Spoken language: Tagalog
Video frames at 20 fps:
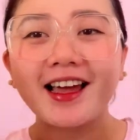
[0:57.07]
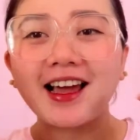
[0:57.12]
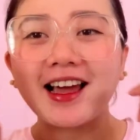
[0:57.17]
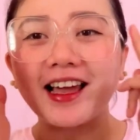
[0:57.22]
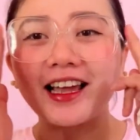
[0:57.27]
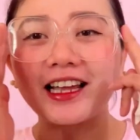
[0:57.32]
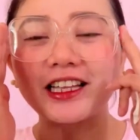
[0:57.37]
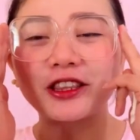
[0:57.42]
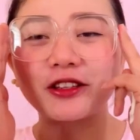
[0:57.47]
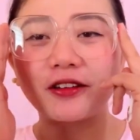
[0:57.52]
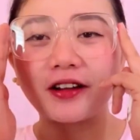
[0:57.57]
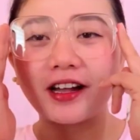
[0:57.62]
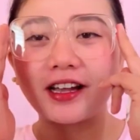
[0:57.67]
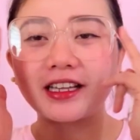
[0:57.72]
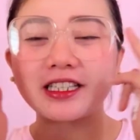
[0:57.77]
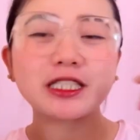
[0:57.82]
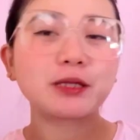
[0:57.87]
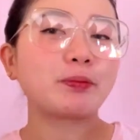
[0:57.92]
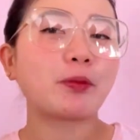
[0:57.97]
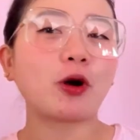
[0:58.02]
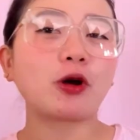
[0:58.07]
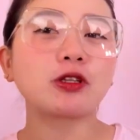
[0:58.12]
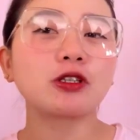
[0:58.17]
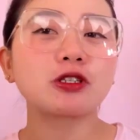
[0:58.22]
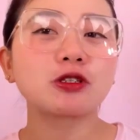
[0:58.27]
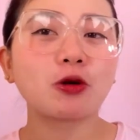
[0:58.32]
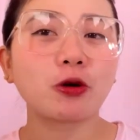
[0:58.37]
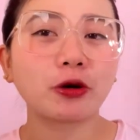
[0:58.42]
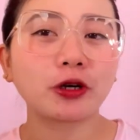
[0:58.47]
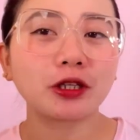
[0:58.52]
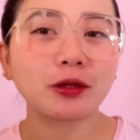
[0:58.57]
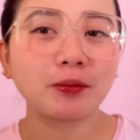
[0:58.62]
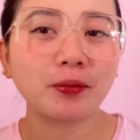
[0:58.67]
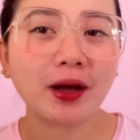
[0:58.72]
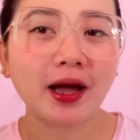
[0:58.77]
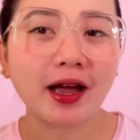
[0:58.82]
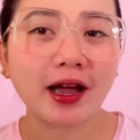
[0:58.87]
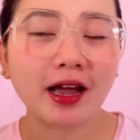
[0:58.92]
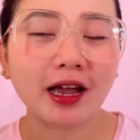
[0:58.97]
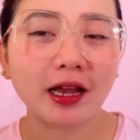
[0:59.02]
Ito ay sponsored
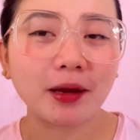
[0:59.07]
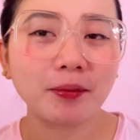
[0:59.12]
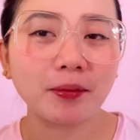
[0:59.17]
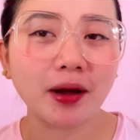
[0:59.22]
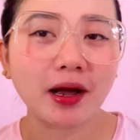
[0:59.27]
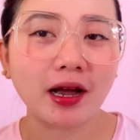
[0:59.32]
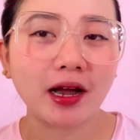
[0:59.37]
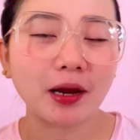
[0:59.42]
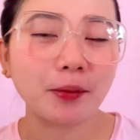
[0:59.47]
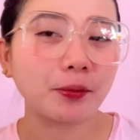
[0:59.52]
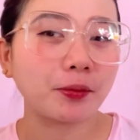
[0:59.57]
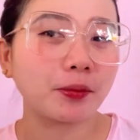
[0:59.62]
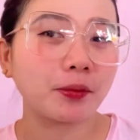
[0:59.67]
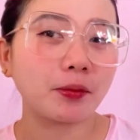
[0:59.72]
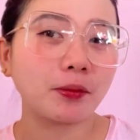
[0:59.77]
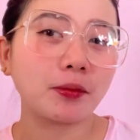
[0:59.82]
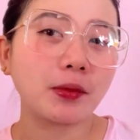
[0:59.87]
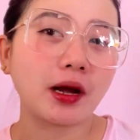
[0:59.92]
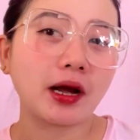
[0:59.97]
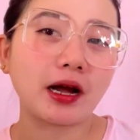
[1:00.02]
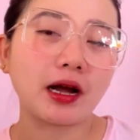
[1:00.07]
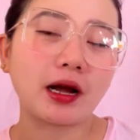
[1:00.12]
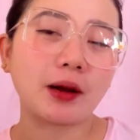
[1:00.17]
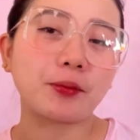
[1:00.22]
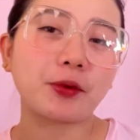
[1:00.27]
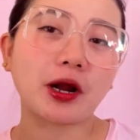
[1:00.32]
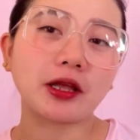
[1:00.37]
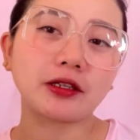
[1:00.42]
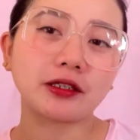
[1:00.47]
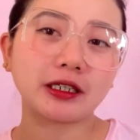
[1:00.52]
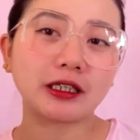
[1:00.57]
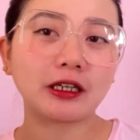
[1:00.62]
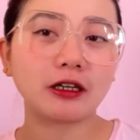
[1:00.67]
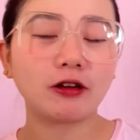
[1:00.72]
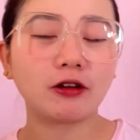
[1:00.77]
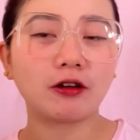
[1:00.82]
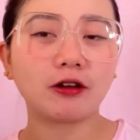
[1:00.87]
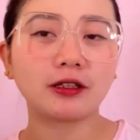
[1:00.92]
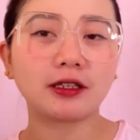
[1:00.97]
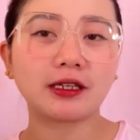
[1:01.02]
by my uh,
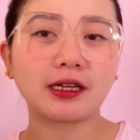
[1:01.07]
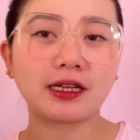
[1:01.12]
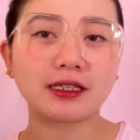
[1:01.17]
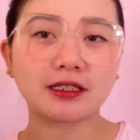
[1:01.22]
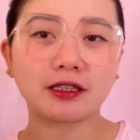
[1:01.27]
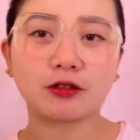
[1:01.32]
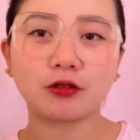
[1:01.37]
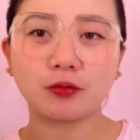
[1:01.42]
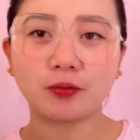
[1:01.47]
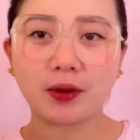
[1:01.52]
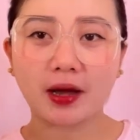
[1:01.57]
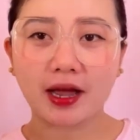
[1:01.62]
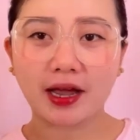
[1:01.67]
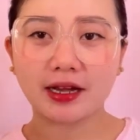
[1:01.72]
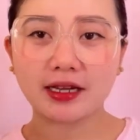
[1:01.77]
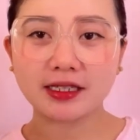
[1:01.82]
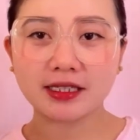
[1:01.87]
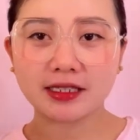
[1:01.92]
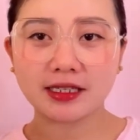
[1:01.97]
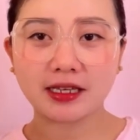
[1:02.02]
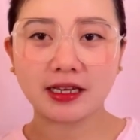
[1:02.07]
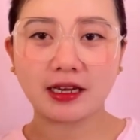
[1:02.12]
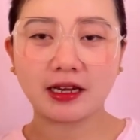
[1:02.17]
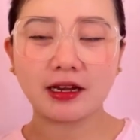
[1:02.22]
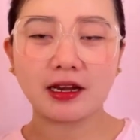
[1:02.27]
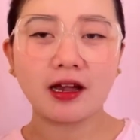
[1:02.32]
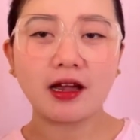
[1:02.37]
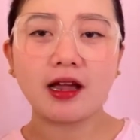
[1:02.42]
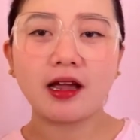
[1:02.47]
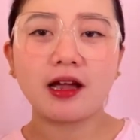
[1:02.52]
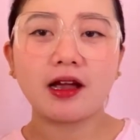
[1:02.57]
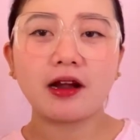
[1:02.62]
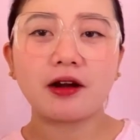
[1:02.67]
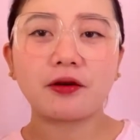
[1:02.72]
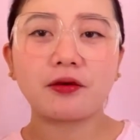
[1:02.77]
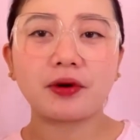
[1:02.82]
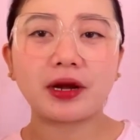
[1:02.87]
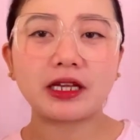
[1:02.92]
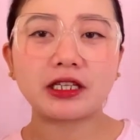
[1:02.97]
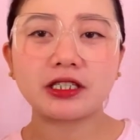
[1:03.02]
brother-in-law na nasa Dubai, si
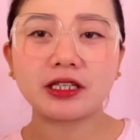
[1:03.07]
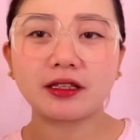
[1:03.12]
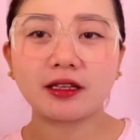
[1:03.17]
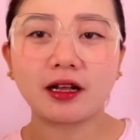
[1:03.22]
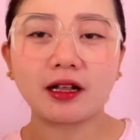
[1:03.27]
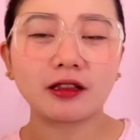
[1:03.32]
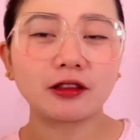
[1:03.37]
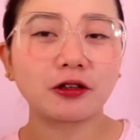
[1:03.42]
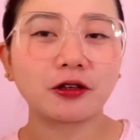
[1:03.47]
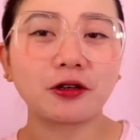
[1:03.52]
Reginald or